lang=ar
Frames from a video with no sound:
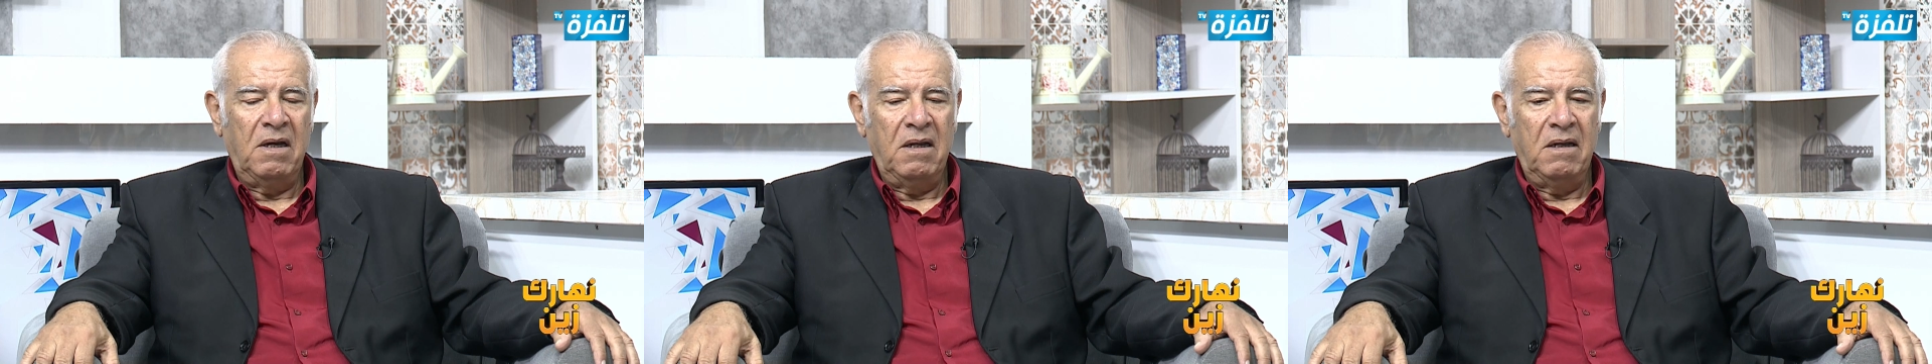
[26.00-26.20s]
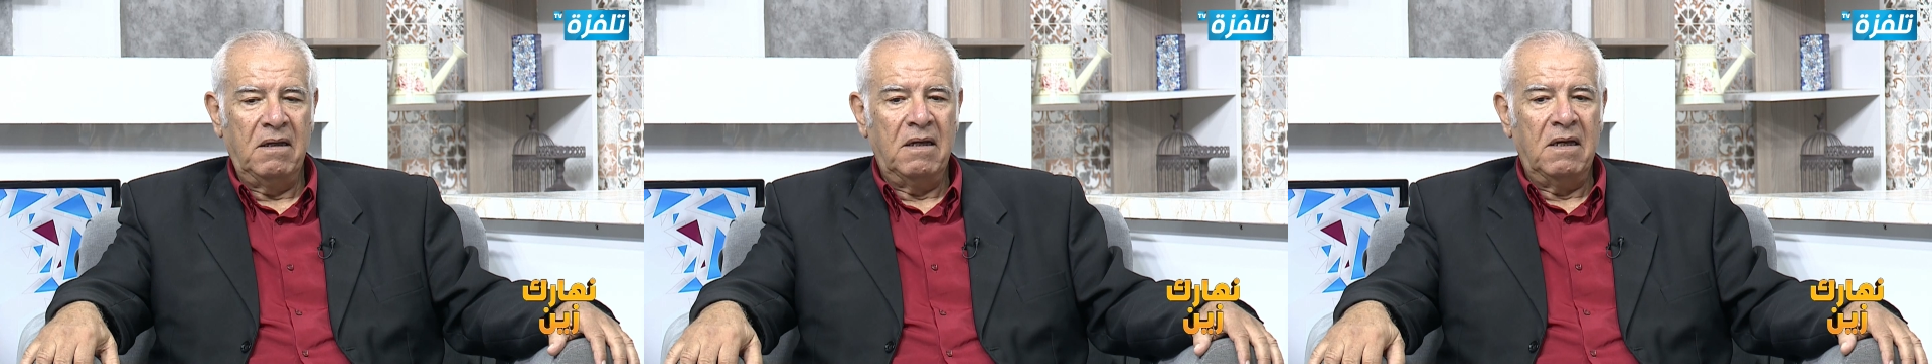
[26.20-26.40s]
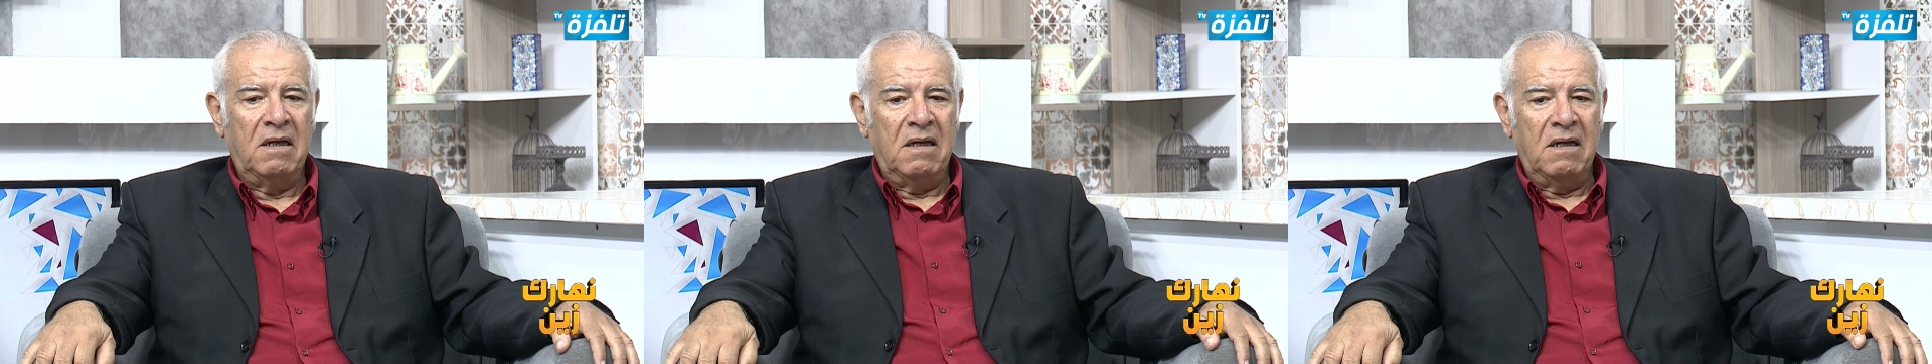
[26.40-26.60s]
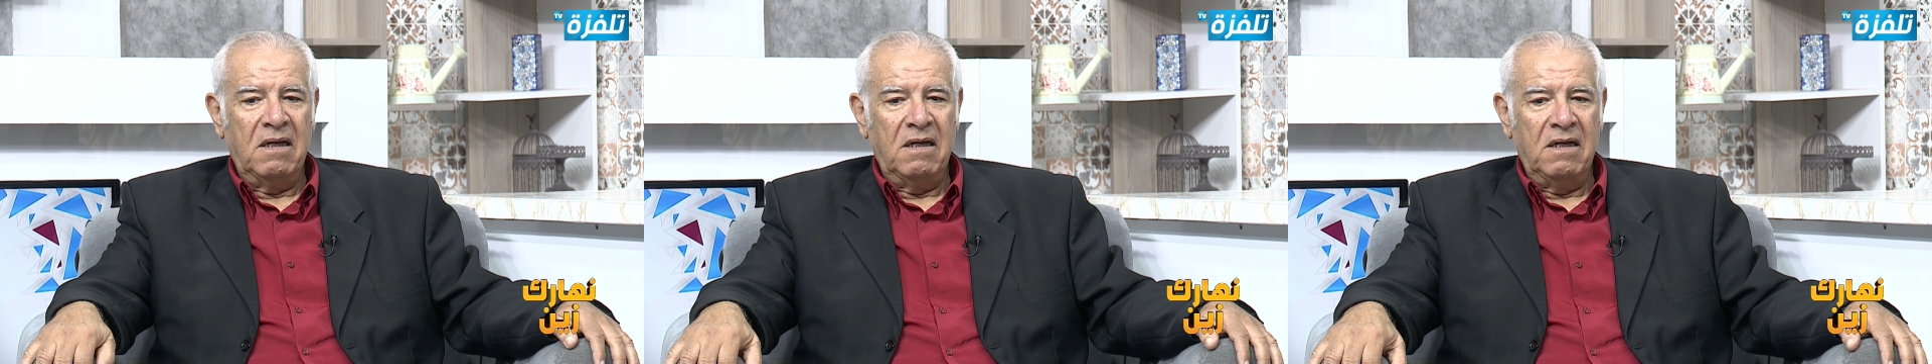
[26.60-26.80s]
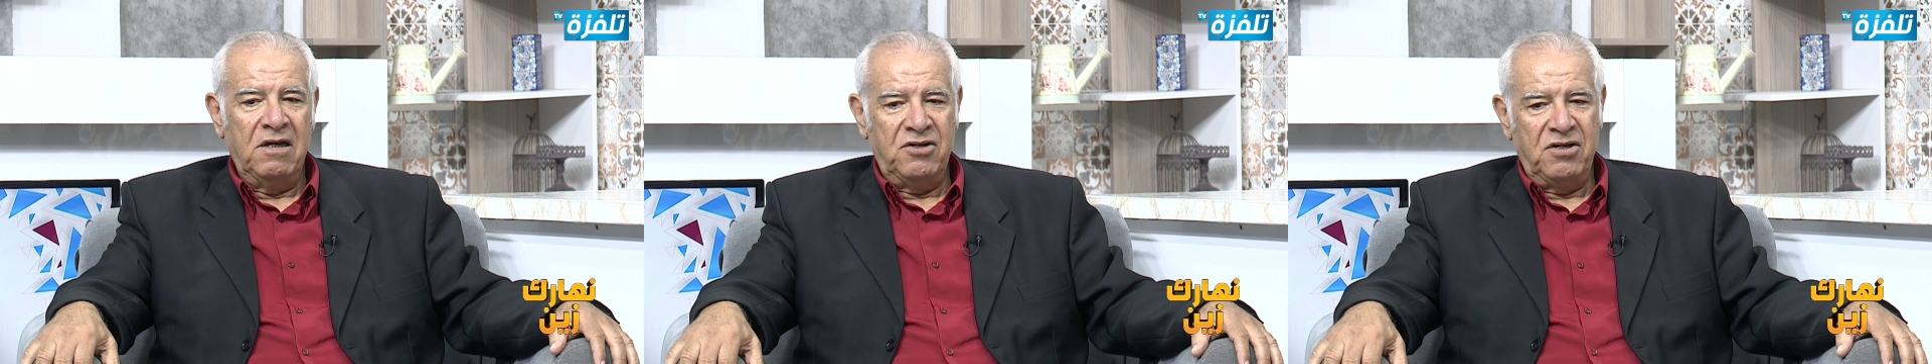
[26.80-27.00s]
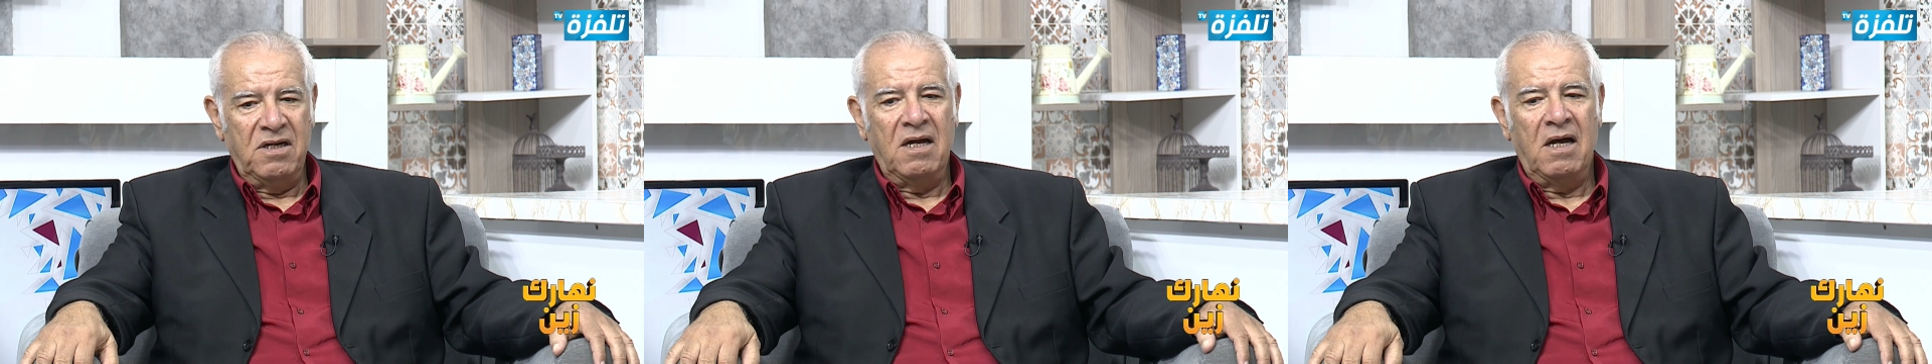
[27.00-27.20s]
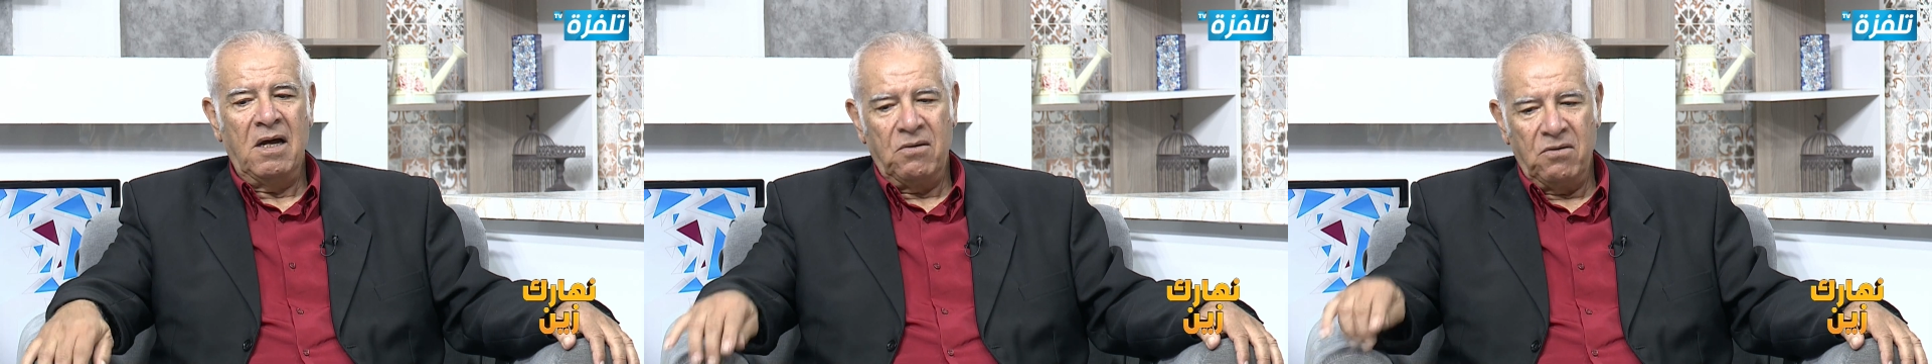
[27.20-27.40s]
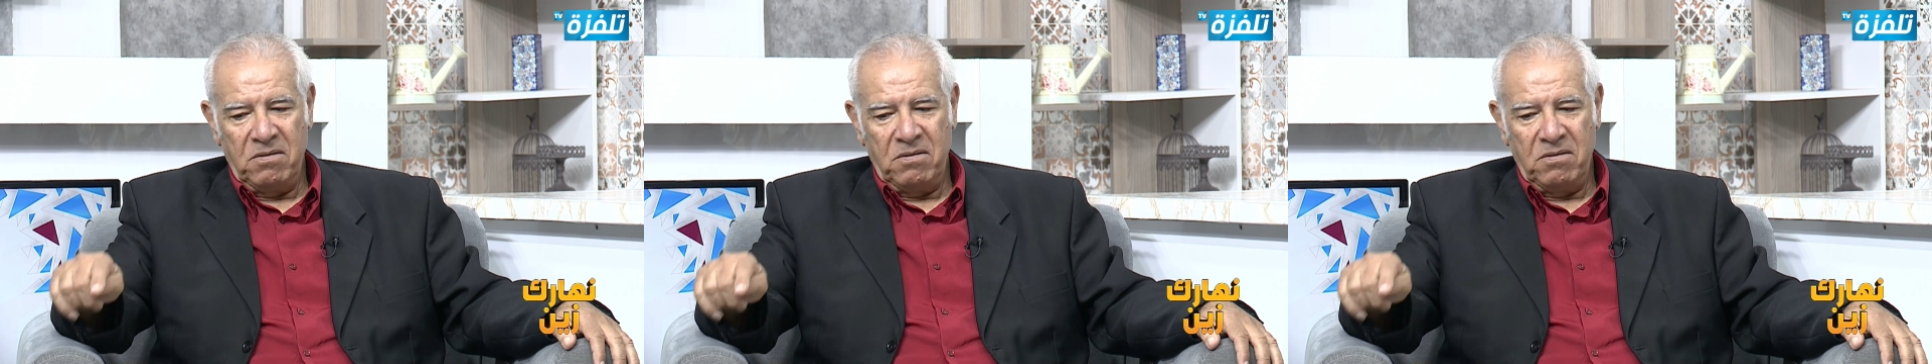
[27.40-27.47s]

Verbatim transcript: اللي يجي نهار